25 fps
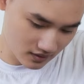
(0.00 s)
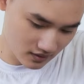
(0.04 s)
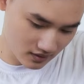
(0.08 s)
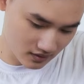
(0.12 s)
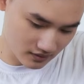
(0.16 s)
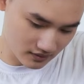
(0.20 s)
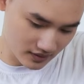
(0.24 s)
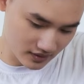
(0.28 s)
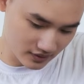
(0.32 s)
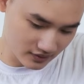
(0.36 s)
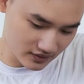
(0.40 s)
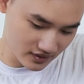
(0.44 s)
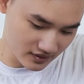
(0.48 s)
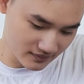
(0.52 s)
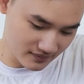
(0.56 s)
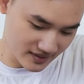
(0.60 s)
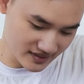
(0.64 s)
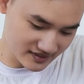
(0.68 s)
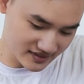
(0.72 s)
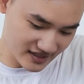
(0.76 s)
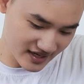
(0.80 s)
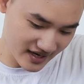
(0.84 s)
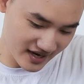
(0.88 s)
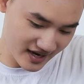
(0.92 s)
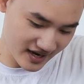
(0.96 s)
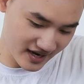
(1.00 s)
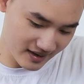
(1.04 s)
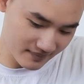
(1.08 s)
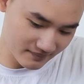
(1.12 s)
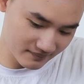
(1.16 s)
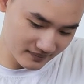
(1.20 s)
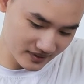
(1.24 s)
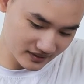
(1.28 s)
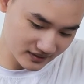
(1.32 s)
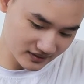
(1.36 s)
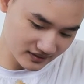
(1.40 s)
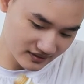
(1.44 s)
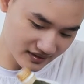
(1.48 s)
còn nếu như mà trẻ
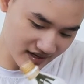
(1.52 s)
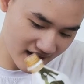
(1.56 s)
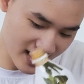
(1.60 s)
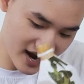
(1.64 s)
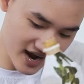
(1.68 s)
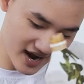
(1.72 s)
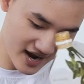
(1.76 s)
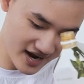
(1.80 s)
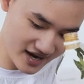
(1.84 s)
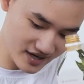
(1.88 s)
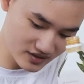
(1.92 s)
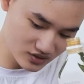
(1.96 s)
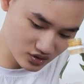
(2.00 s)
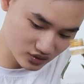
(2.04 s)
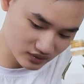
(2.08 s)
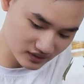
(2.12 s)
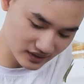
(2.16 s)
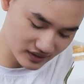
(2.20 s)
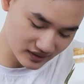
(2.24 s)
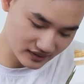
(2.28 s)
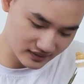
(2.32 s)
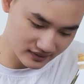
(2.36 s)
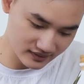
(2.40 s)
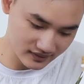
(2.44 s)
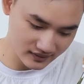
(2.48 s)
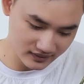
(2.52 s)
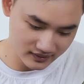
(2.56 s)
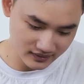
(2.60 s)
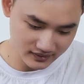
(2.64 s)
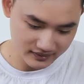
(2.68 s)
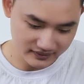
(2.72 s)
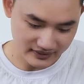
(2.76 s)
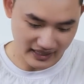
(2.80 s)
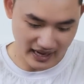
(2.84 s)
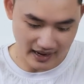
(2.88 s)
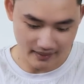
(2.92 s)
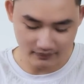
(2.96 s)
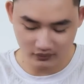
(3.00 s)
em mà từ 2 cho đến
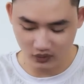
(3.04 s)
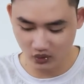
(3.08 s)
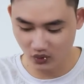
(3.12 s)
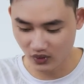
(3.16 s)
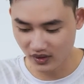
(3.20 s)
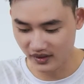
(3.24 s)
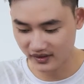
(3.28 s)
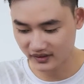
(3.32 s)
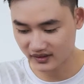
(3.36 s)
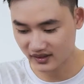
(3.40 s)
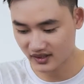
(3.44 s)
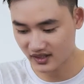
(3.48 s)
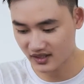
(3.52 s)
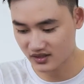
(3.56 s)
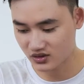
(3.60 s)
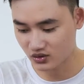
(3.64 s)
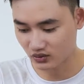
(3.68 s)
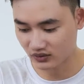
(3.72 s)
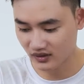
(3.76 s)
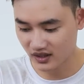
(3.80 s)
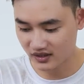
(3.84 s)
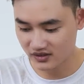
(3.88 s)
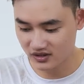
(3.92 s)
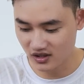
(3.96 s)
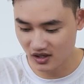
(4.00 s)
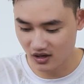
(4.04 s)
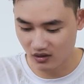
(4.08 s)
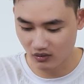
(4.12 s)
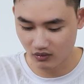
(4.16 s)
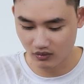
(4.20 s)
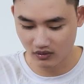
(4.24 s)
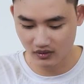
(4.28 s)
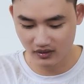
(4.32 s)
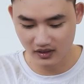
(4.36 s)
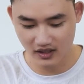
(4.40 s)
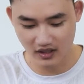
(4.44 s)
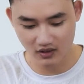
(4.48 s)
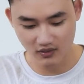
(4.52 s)
8 tuổi thì chúng ta cho
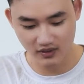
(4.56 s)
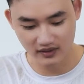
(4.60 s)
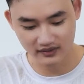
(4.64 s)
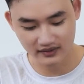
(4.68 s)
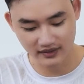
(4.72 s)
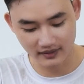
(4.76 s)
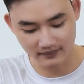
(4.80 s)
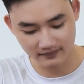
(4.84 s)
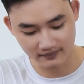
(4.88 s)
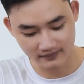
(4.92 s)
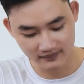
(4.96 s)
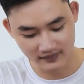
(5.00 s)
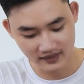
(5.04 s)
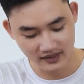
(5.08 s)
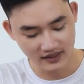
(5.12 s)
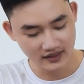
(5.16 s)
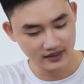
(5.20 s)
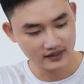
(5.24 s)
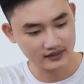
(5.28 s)
uống là khoảng tầm